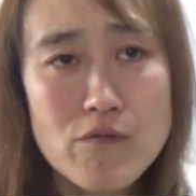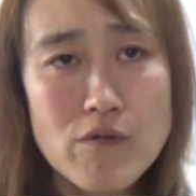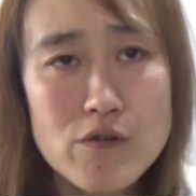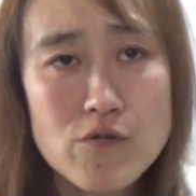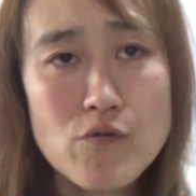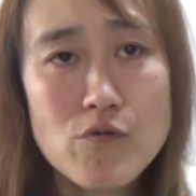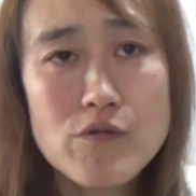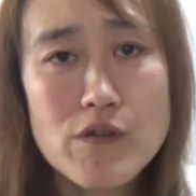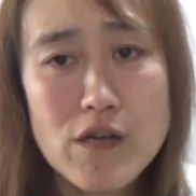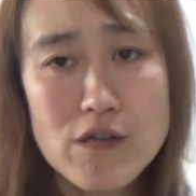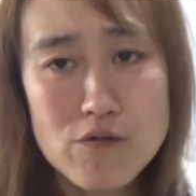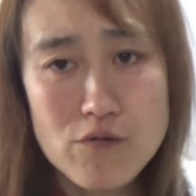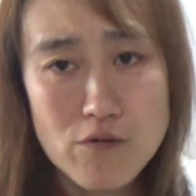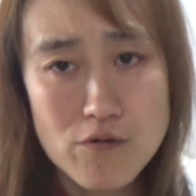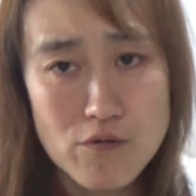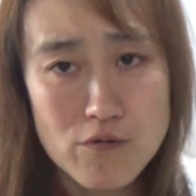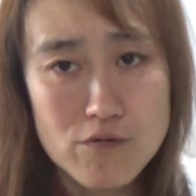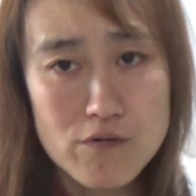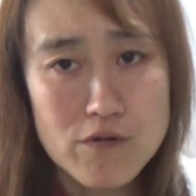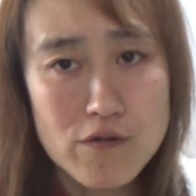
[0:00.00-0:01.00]
はどうなん
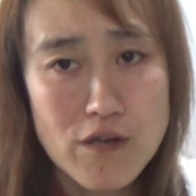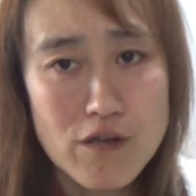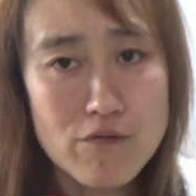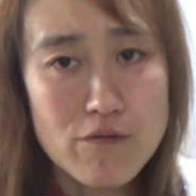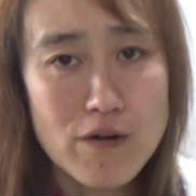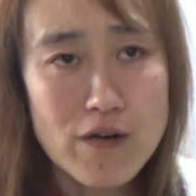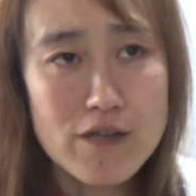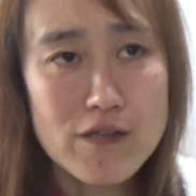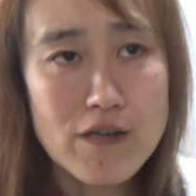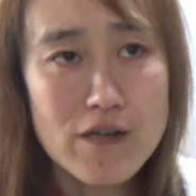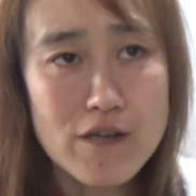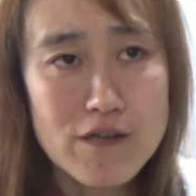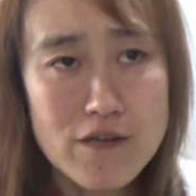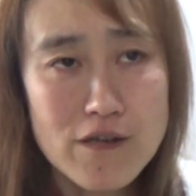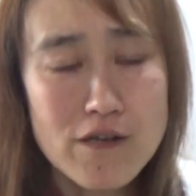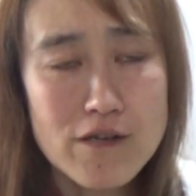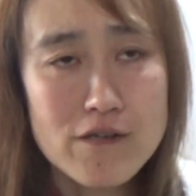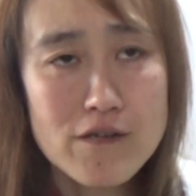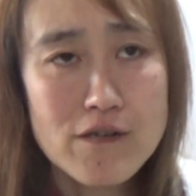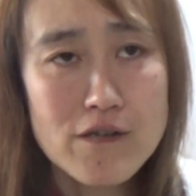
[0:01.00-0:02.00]
のよって言われたら
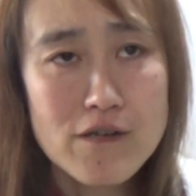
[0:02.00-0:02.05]
ね